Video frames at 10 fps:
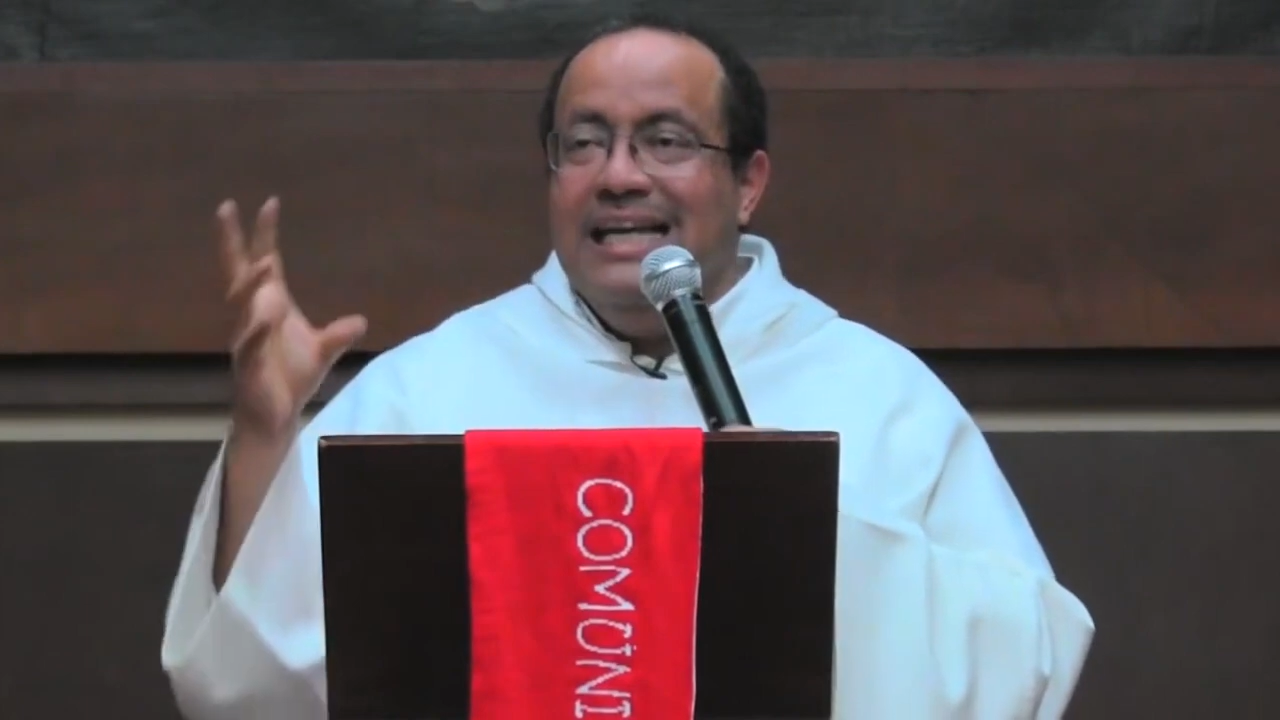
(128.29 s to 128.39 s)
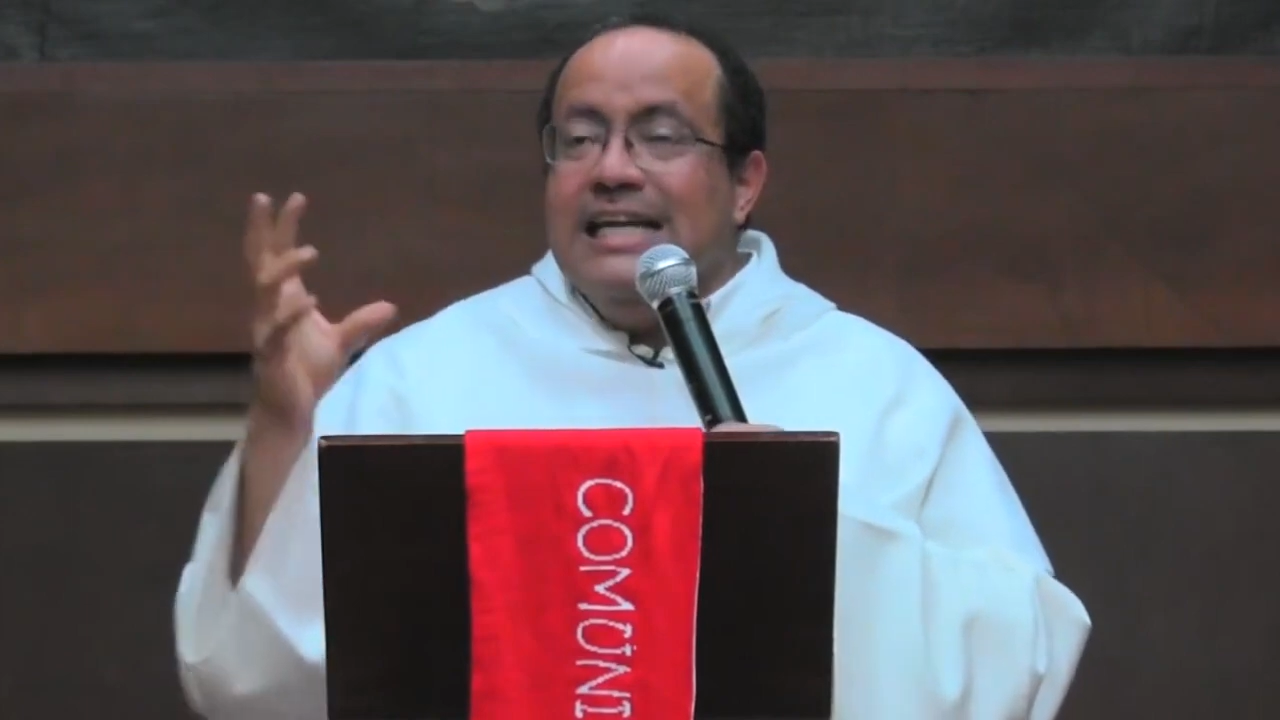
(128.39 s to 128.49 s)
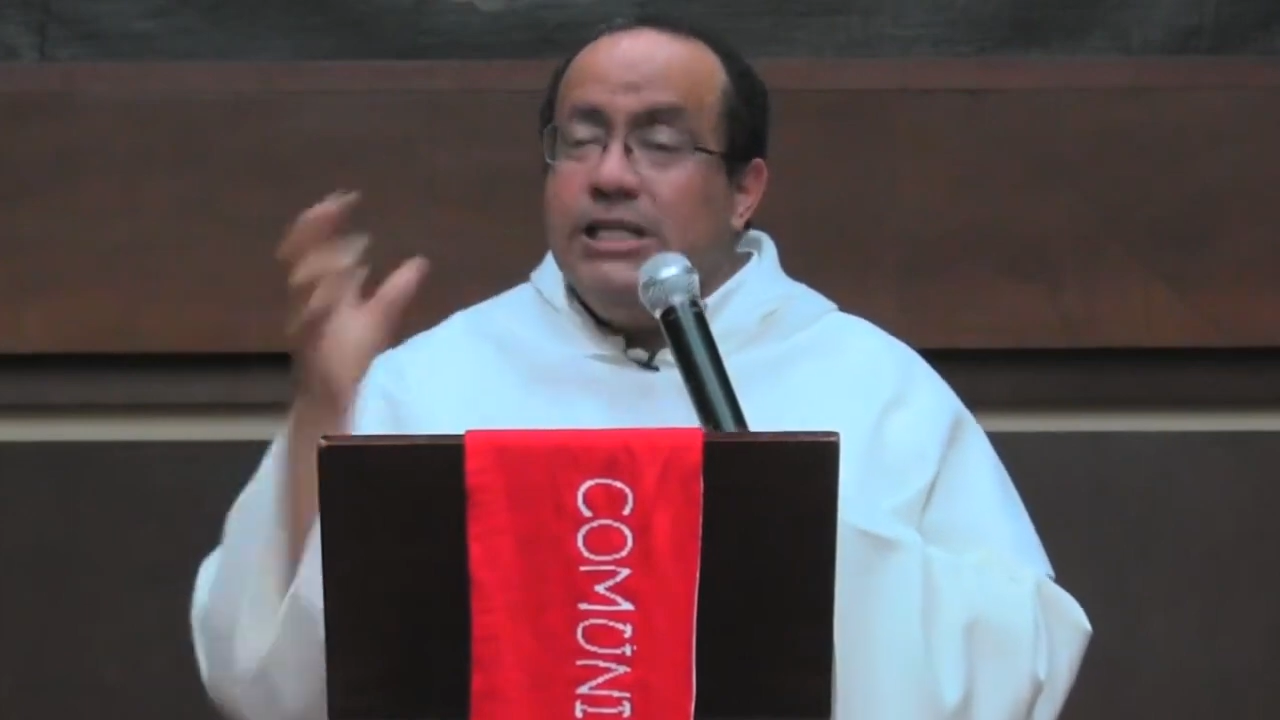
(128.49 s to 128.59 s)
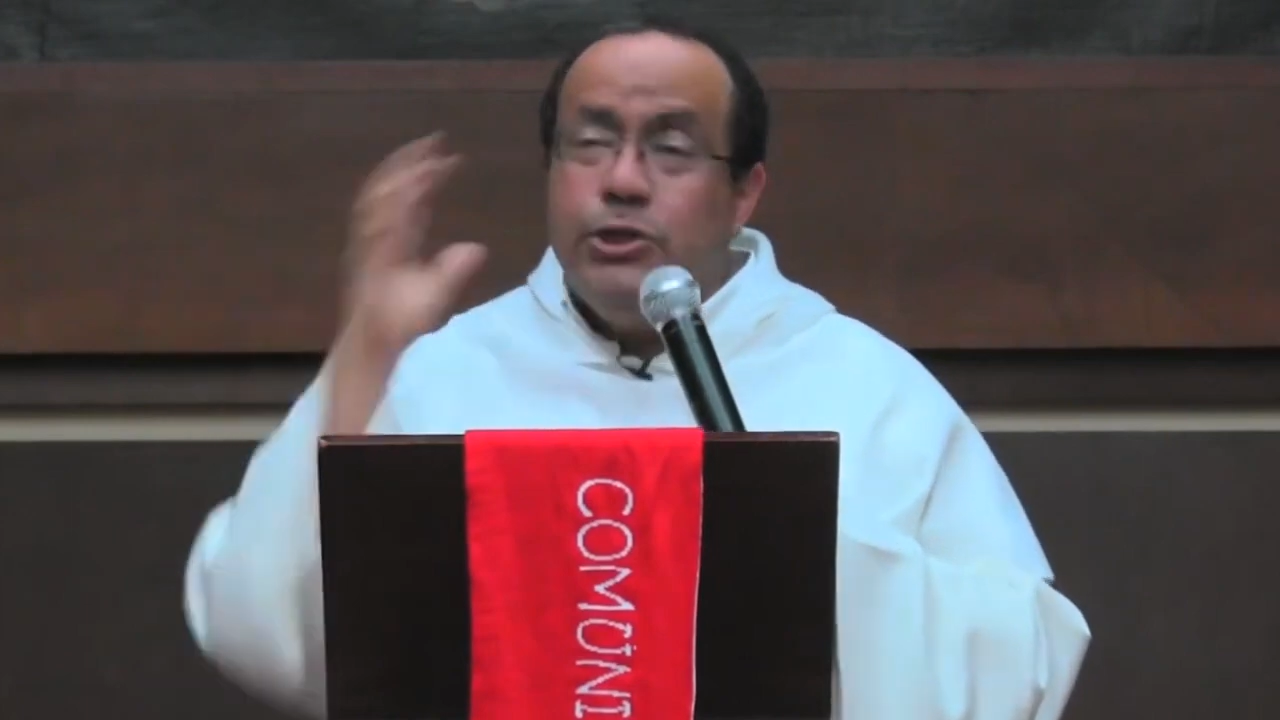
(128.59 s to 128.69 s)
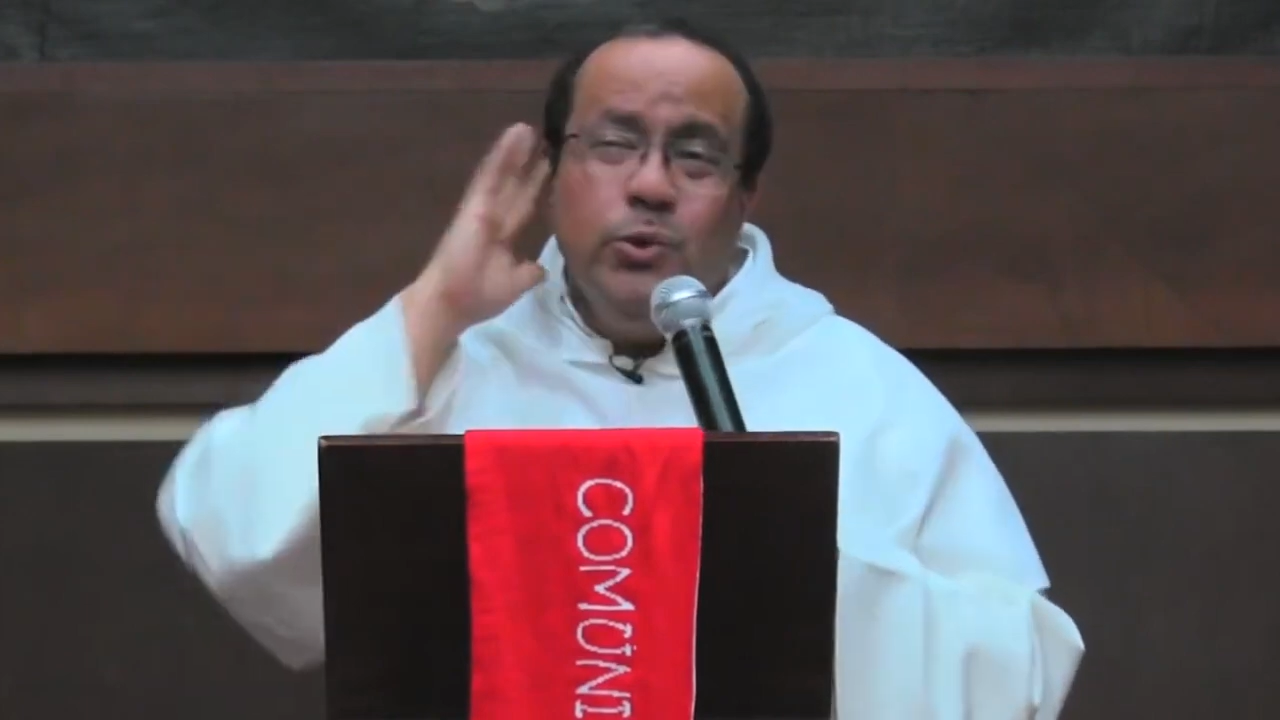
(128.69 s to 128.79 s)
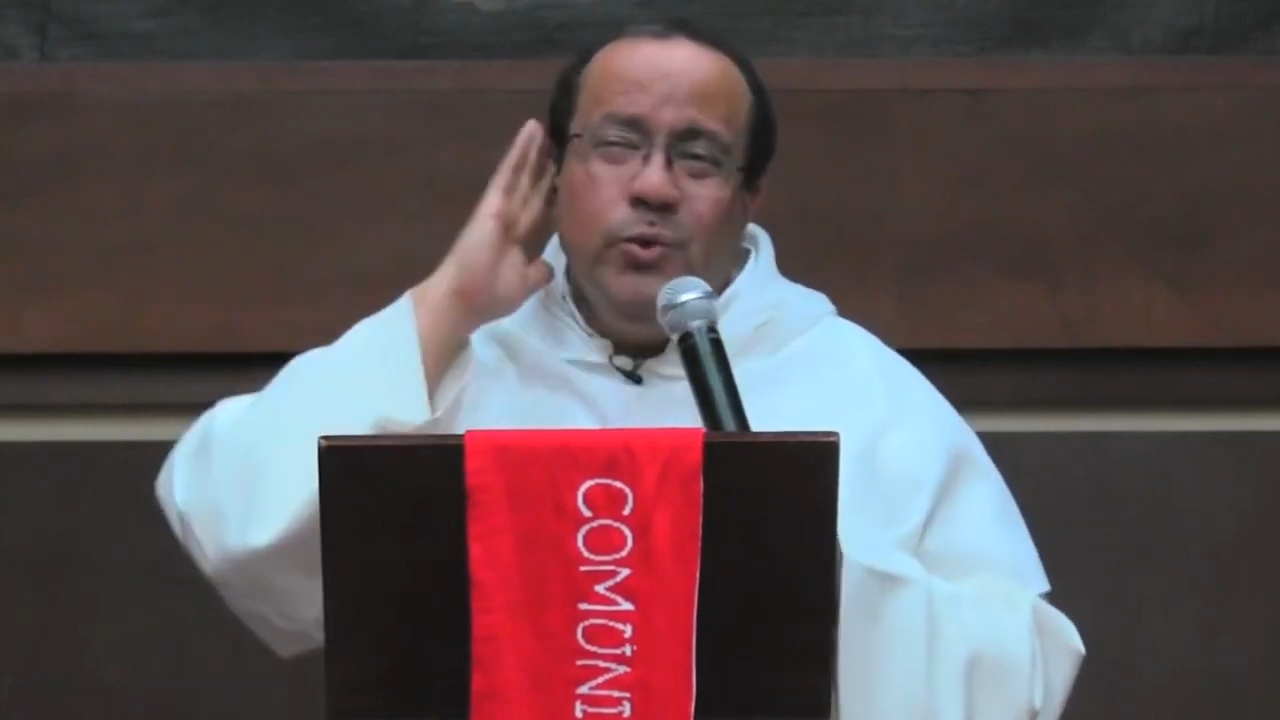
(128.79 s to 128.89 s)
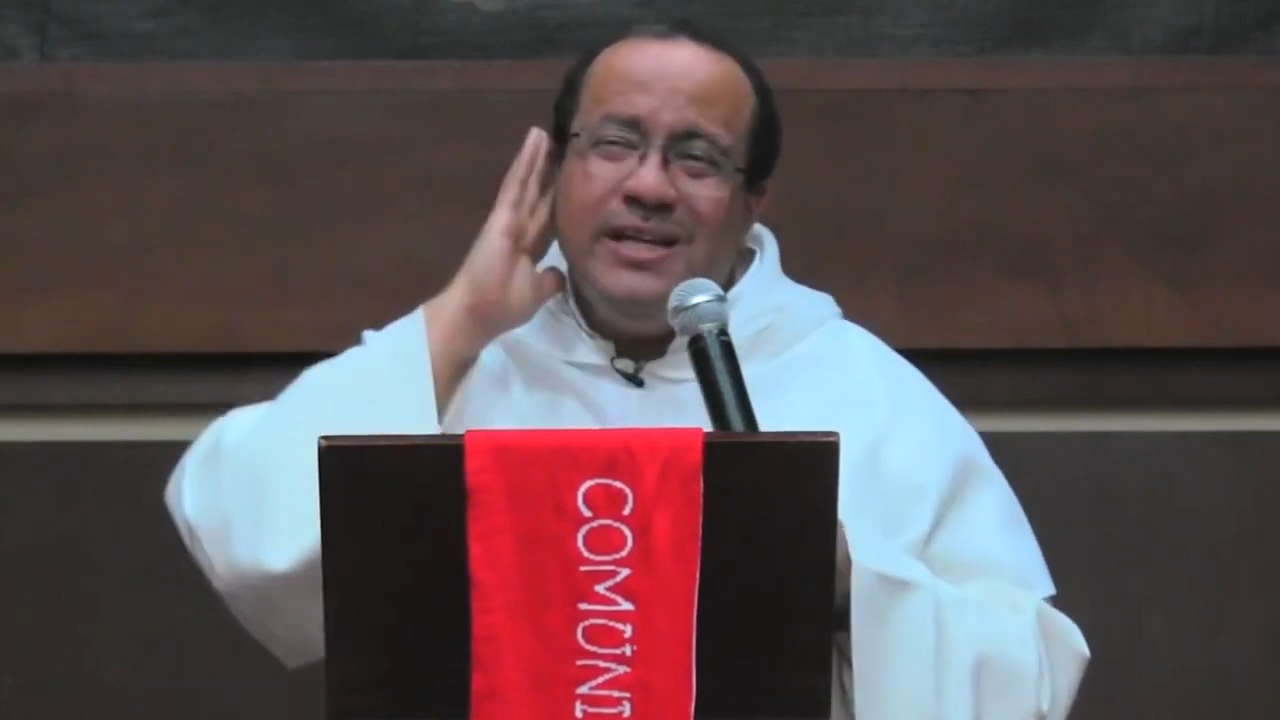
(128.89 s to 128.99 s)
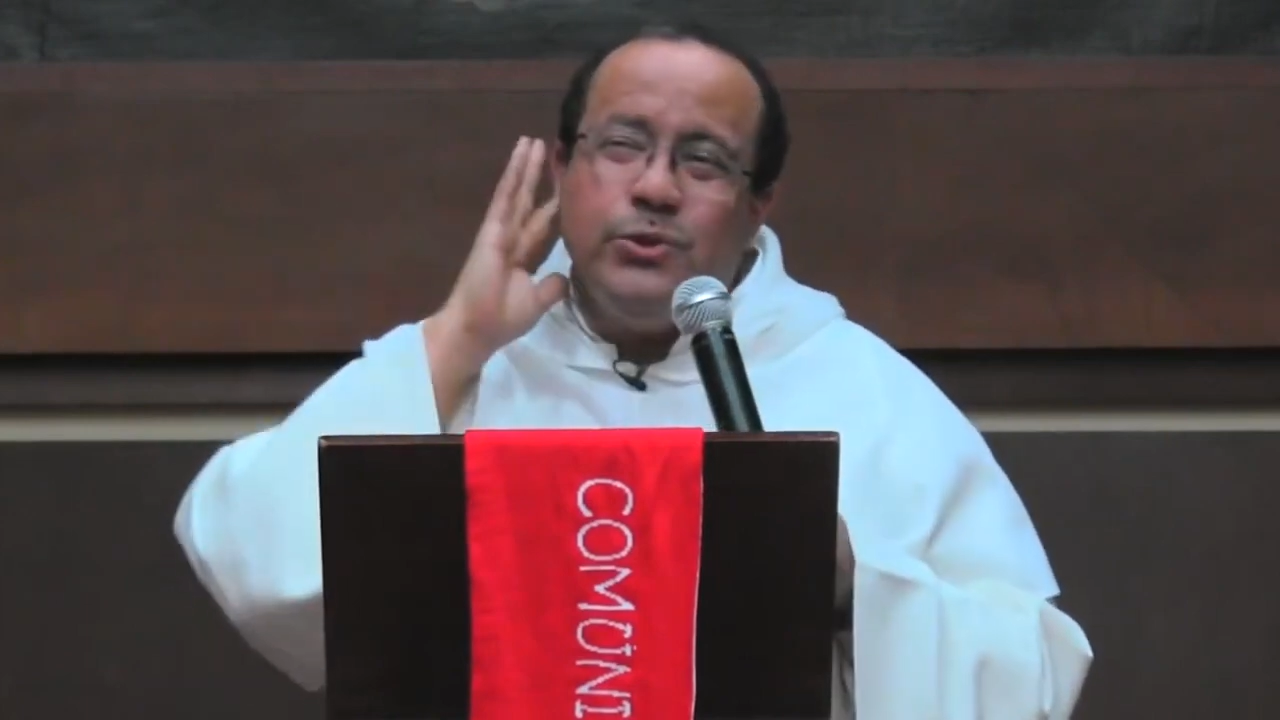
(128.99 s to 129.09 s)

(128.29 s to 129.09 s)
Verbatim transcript: si tú no eres